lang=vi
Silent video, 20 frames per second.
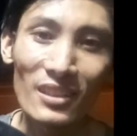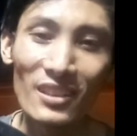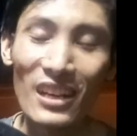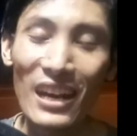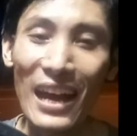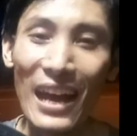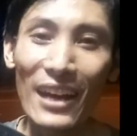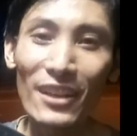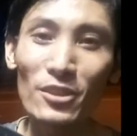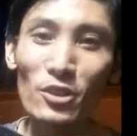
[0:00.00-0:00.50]
Cửa
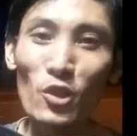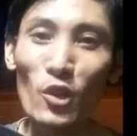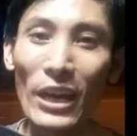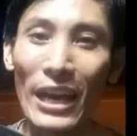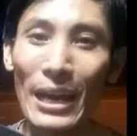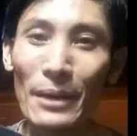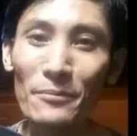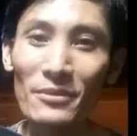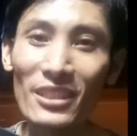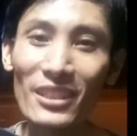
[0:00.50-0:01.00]
hàng chúng
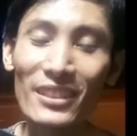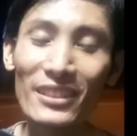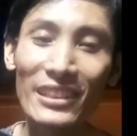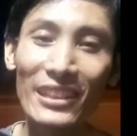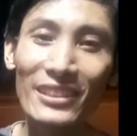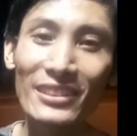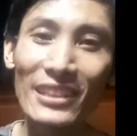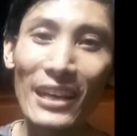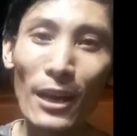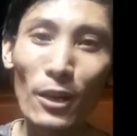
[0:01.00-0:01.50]
em xin
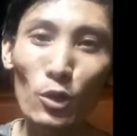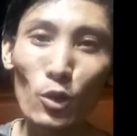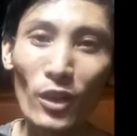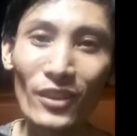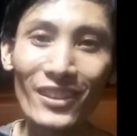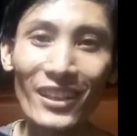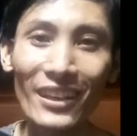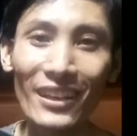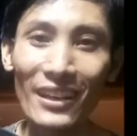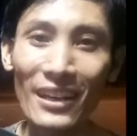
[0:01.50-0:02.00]
kính chào
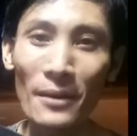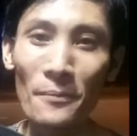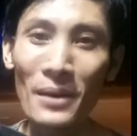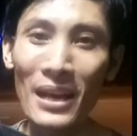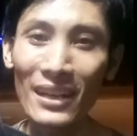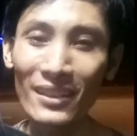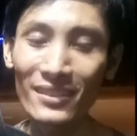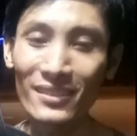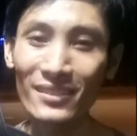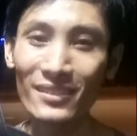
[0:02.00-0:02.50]
toàn thể các
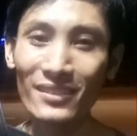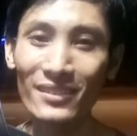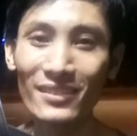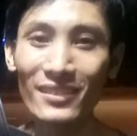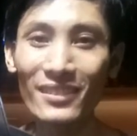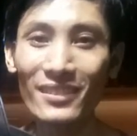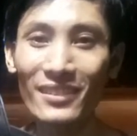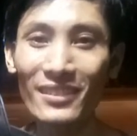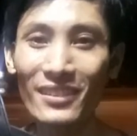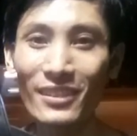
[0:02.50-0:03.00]
bác,
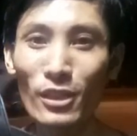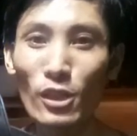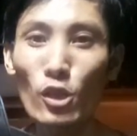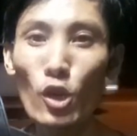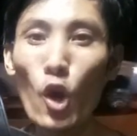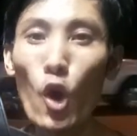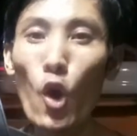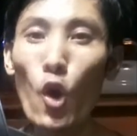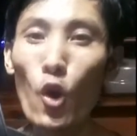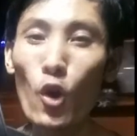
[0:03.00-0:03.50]
các
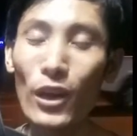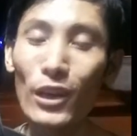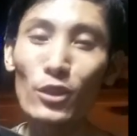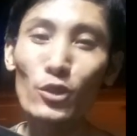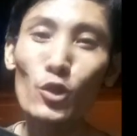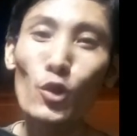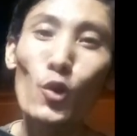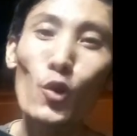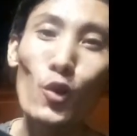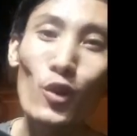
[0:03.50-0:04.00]
cô, các
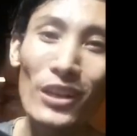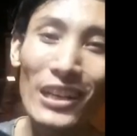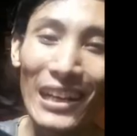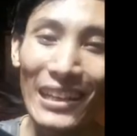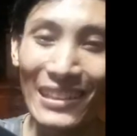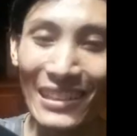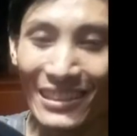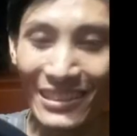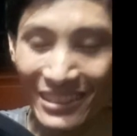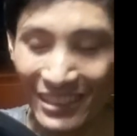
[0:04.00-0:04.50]
chú, các
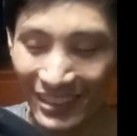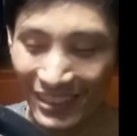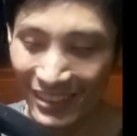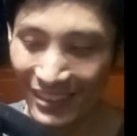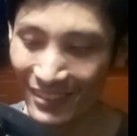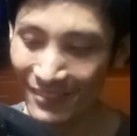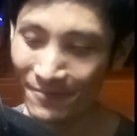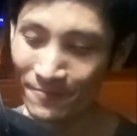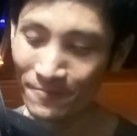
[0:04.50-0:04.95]
anh, các chị